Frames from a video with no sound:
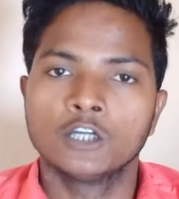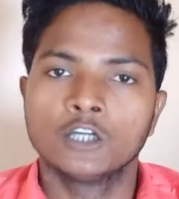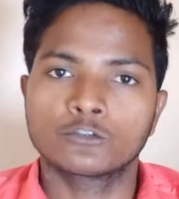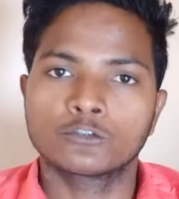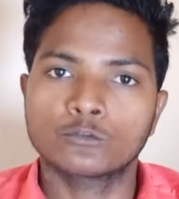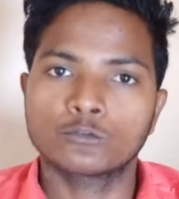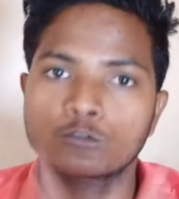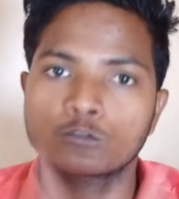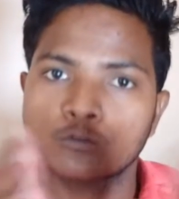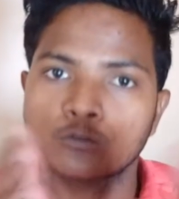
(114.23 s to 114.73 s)
तो
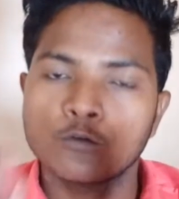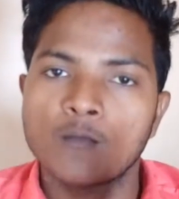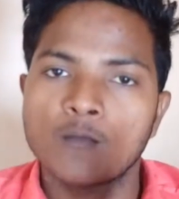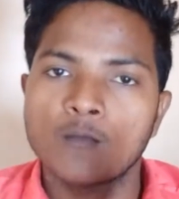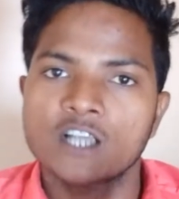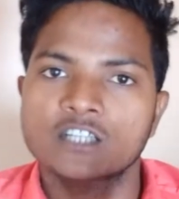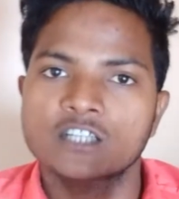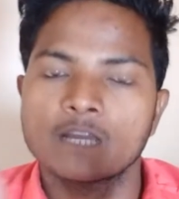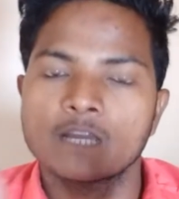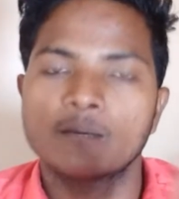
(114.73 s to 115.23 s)
दोस्तों
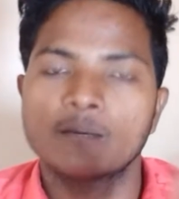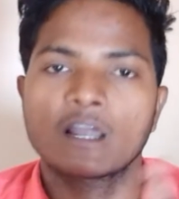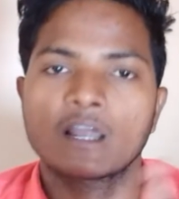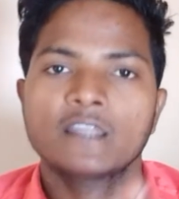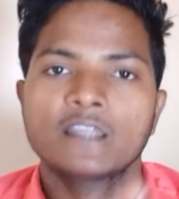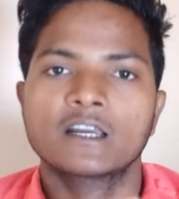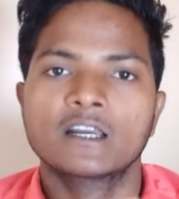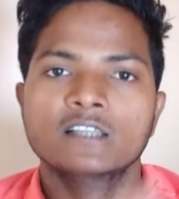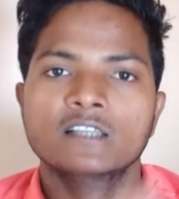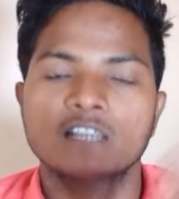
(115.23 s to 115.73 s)
वॉच टाइम
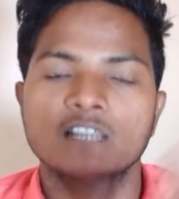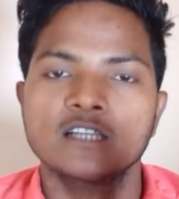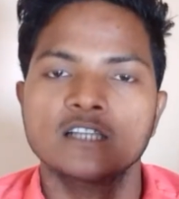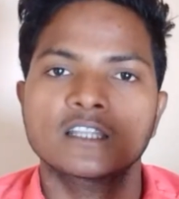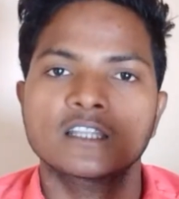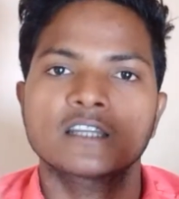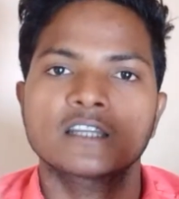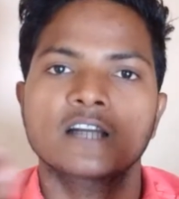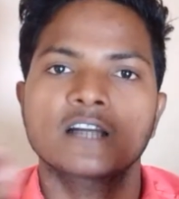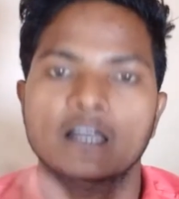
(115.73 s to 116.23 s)
बढ़ाने का सही
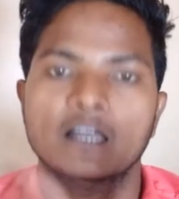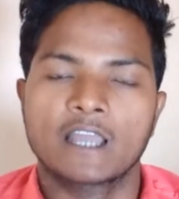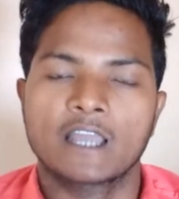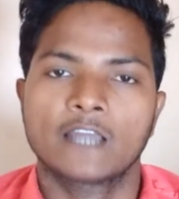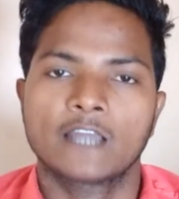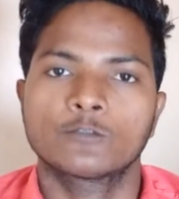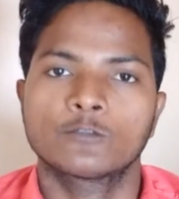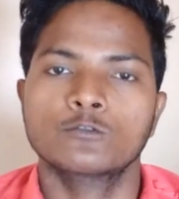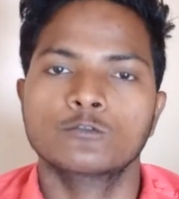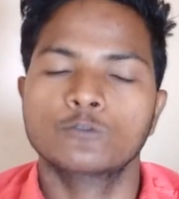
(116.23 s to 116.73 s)
तरीका क्या
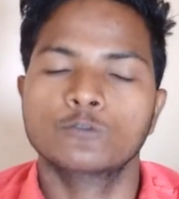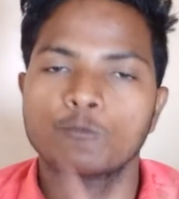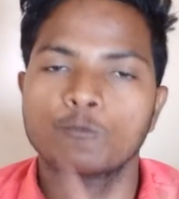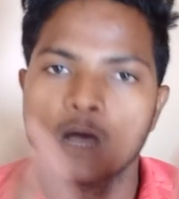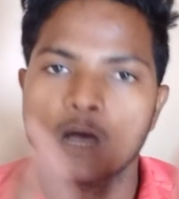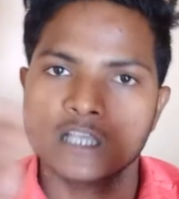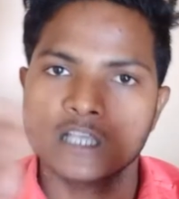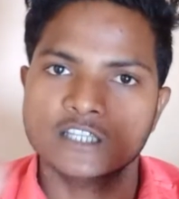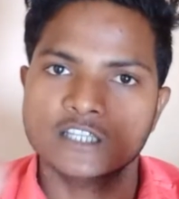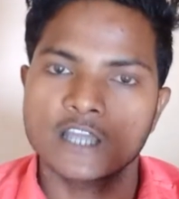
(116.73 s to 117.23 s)
है दोस्तों
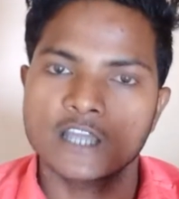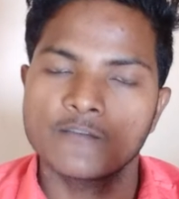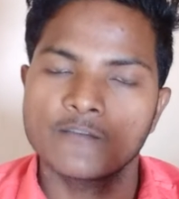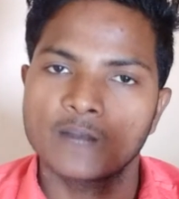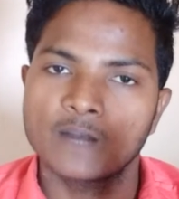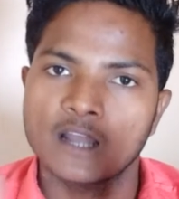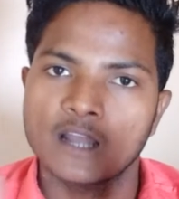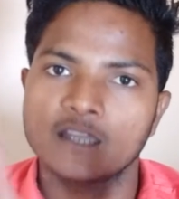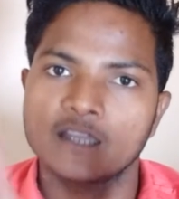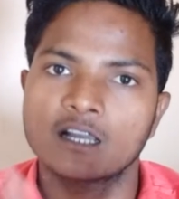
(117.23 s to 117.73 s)
वॉच टाइम
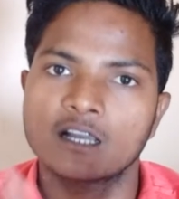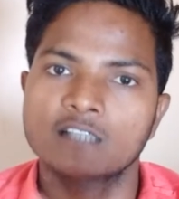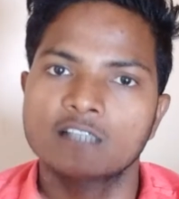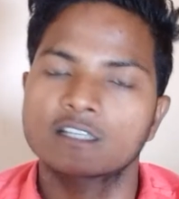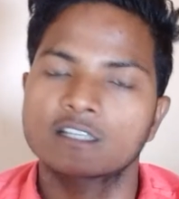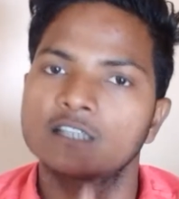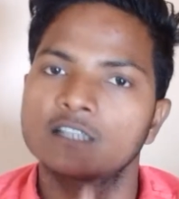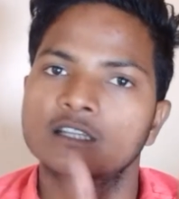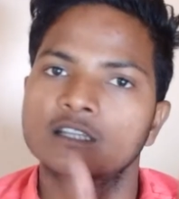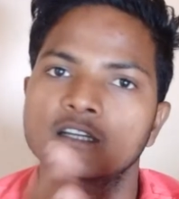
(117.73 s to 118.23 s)
बढ़ाने का
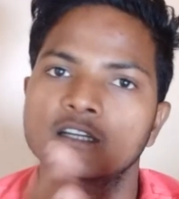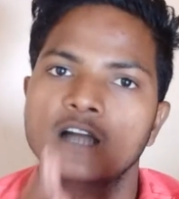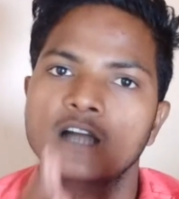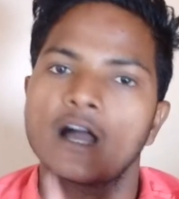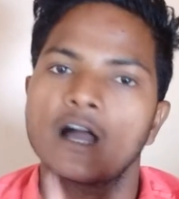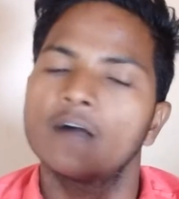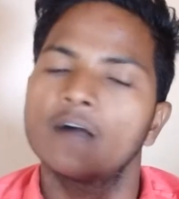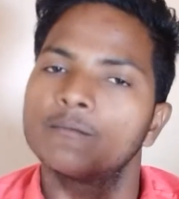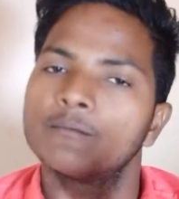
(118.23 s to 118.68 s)
सही तरीका